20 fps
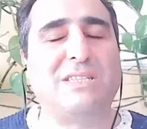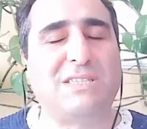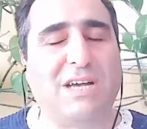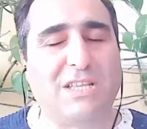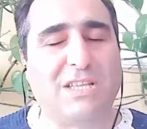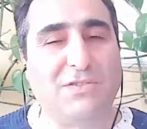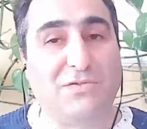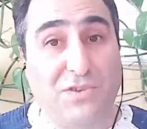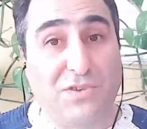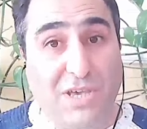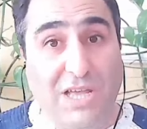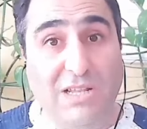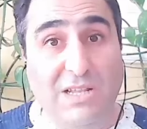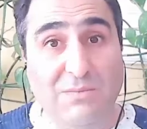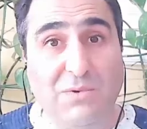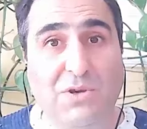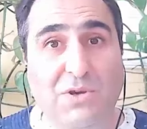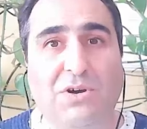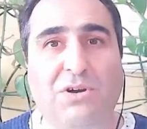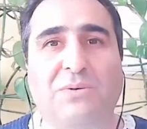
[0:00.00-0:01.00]
tesadüf
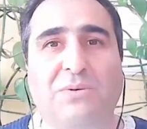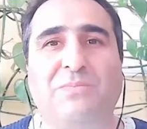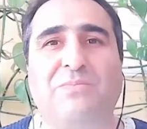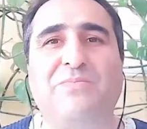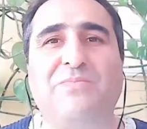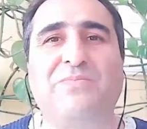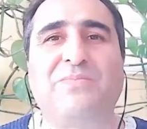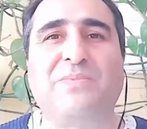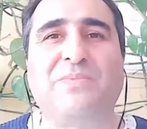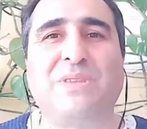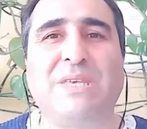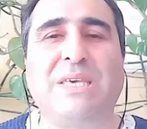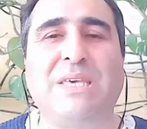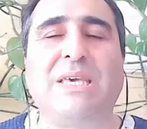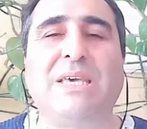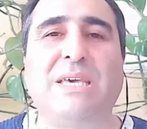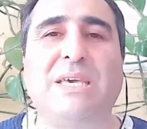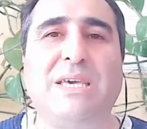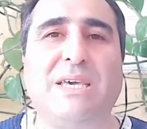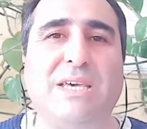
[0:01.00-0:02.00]
gelmiyor.
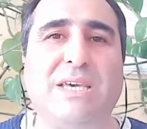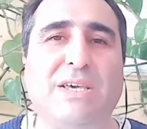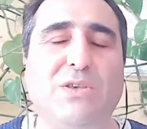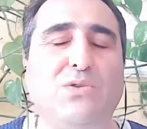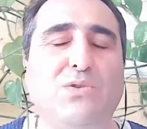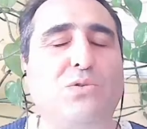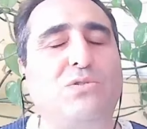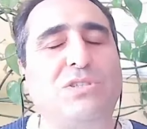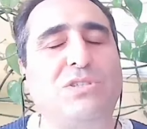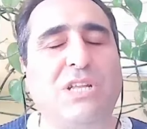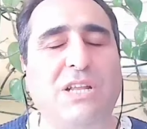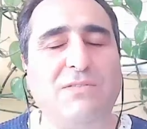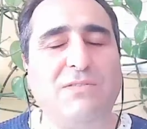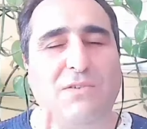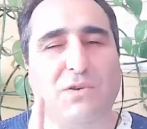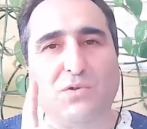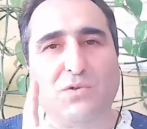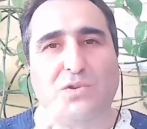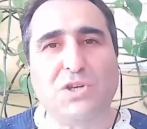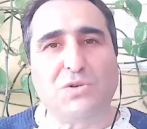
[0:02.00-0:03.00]
E,
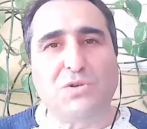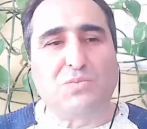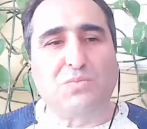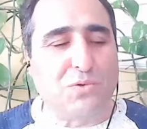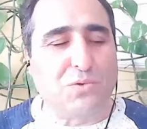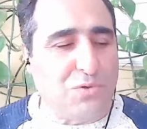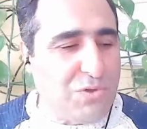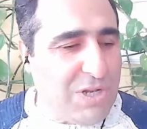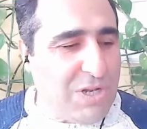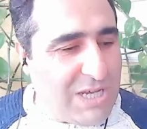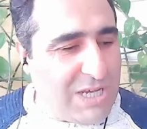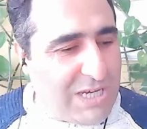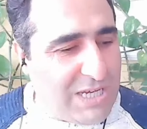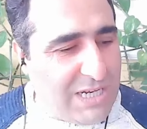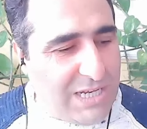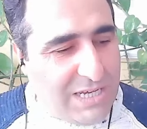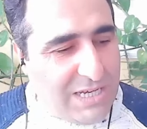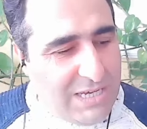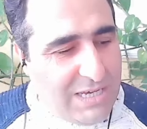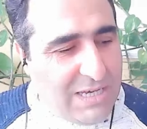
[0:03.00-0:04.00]
yükselen ve güneş burcu ile
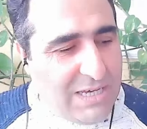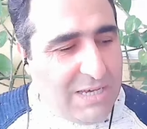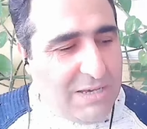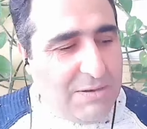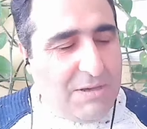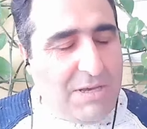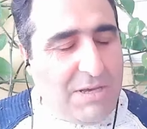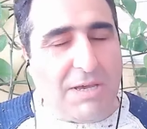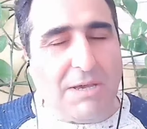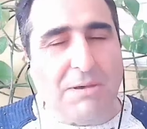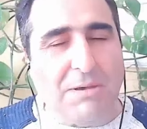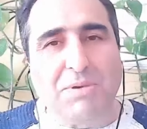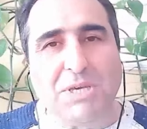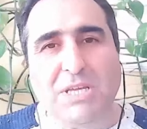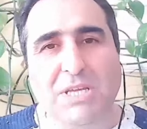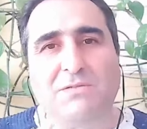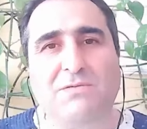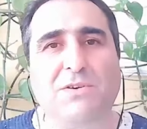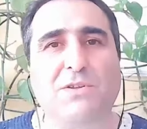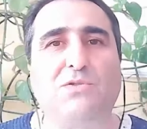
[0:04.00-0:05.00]
ilgili e,
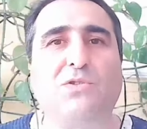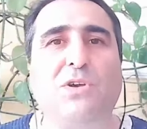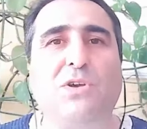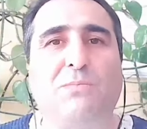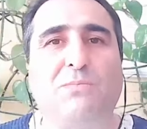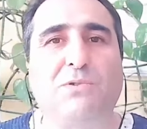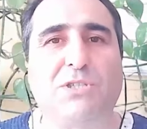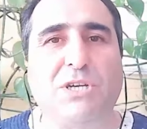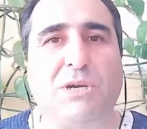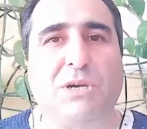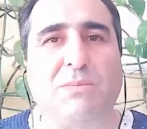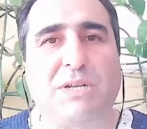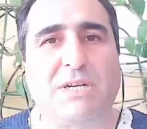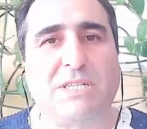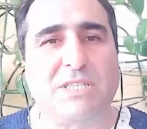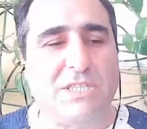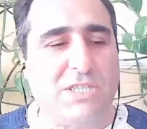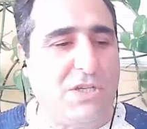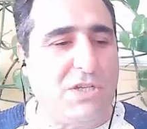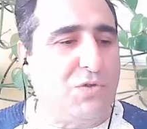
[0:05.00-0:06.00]
bir video yapacağım
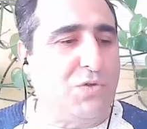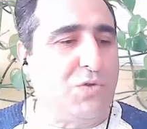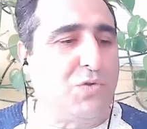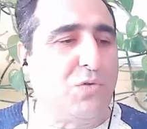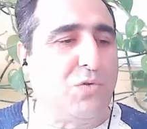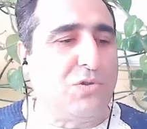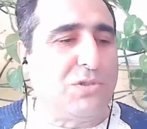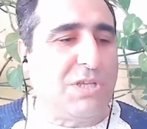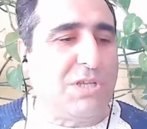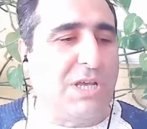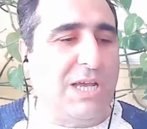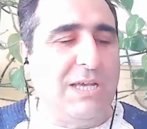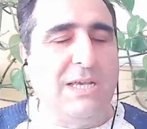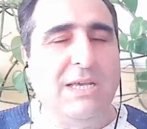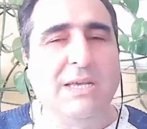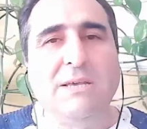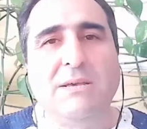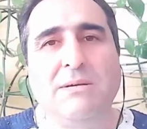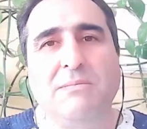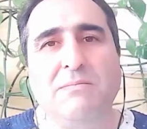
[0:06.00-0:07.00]
arkadaşlar. Çünkü orada
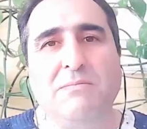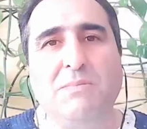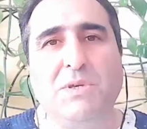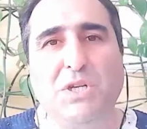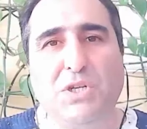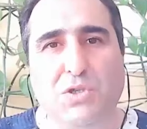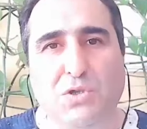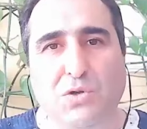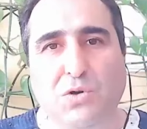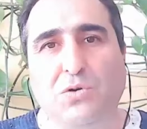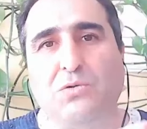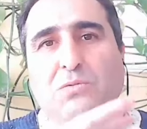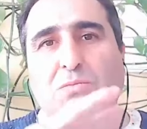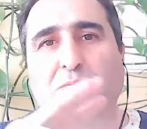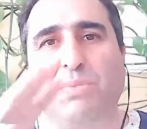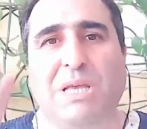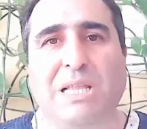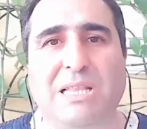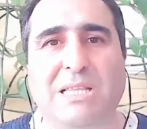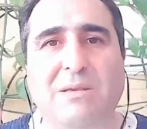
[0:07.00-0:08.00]

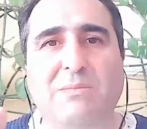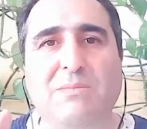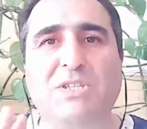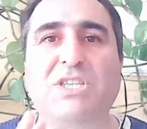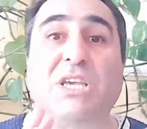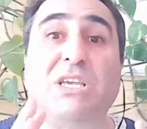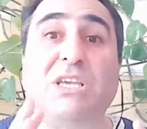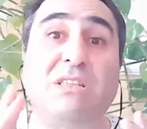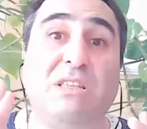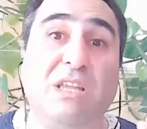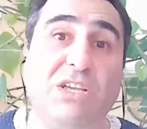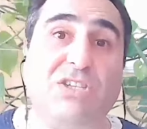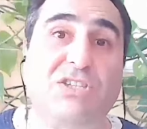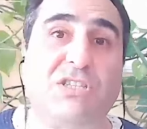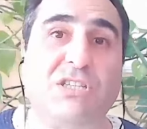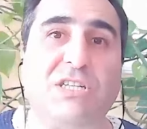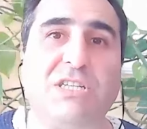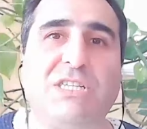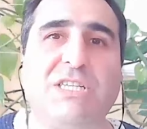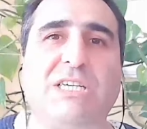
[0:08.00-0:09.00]
birçok bildiğimiz şeyi
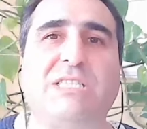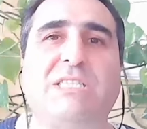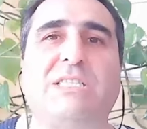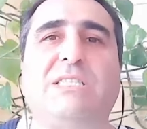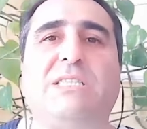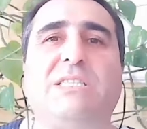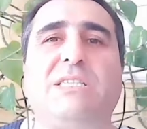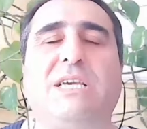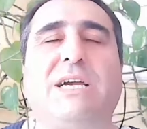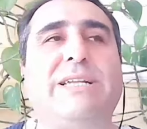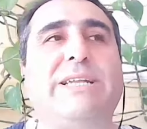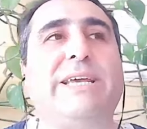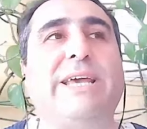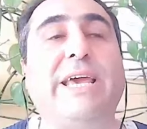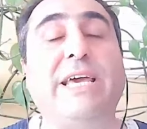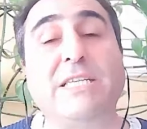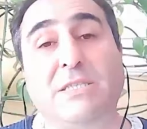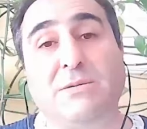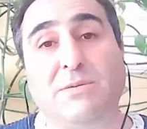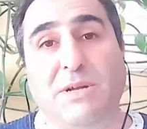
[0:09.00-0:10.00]
değiştireceğiz. Yani
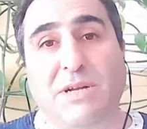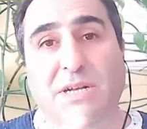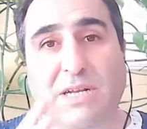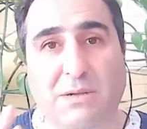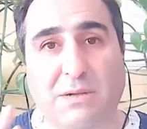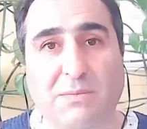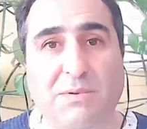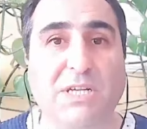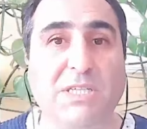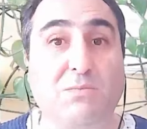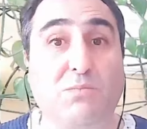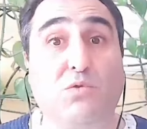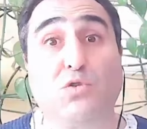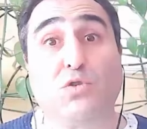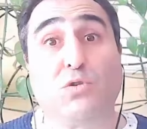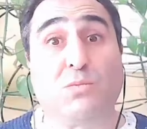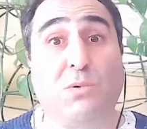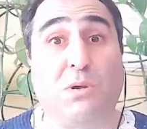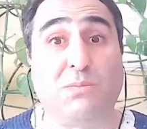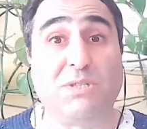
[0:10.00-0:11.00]
ezberleri biraz
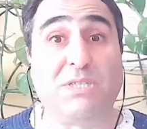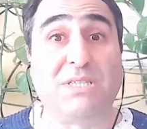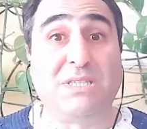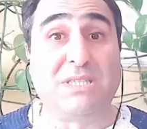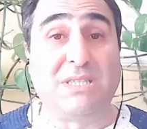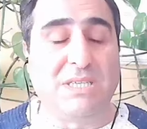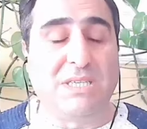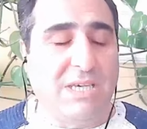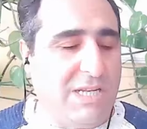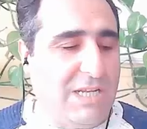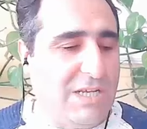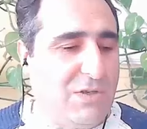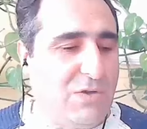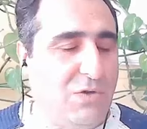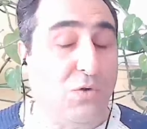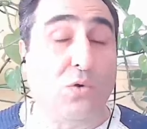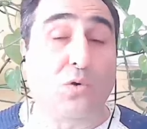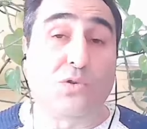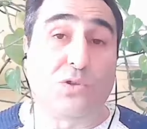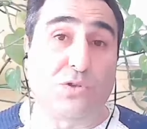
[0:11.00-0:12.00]
bozmamız
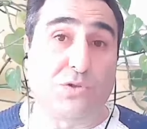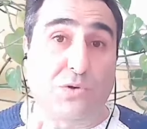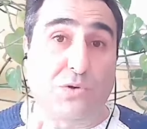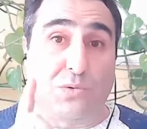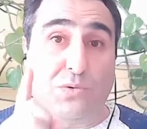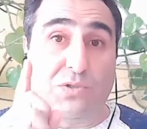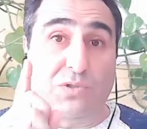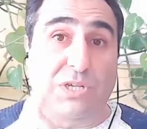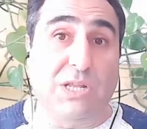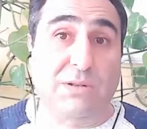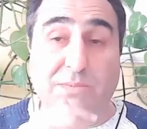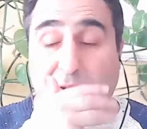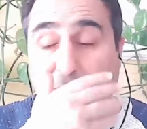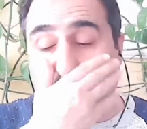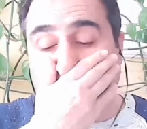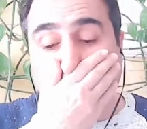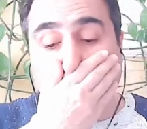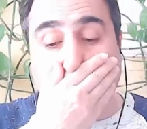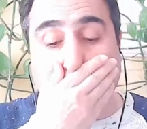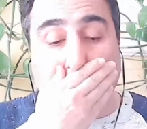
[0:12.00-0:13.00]
gerekiyor. O da çok güzel
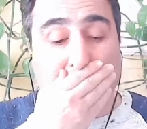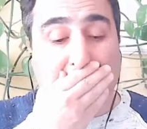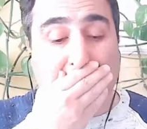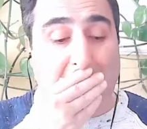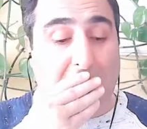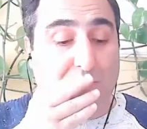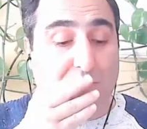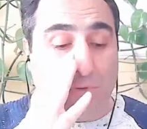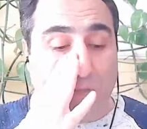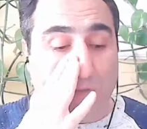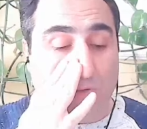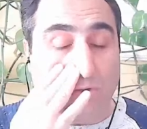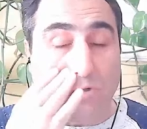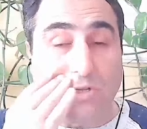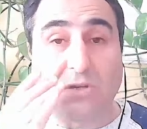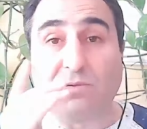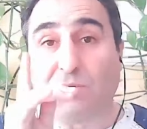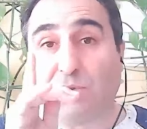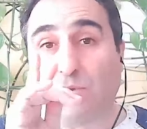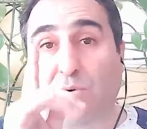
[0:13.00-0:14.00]
bir video olacak. Bundan
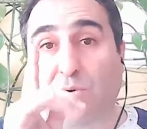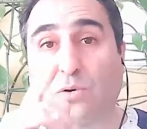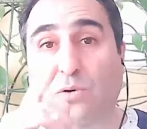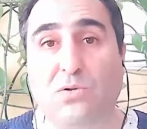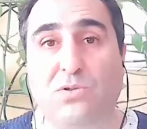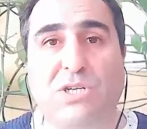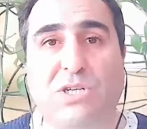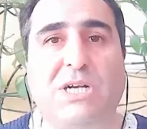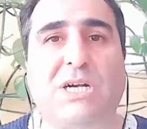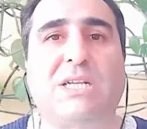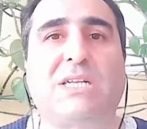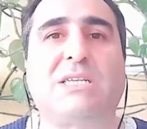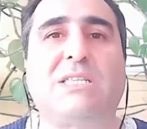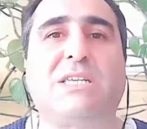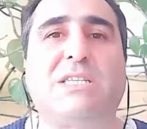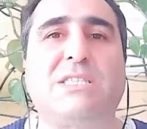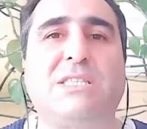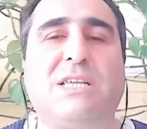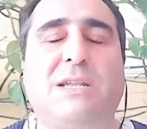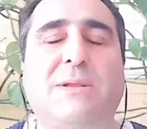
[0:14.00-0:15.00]
sonraki video olacak
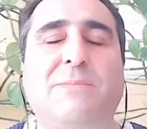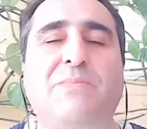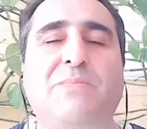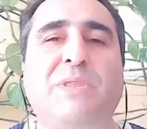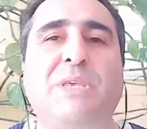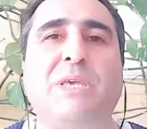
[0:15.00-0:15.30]
arkadaşlar.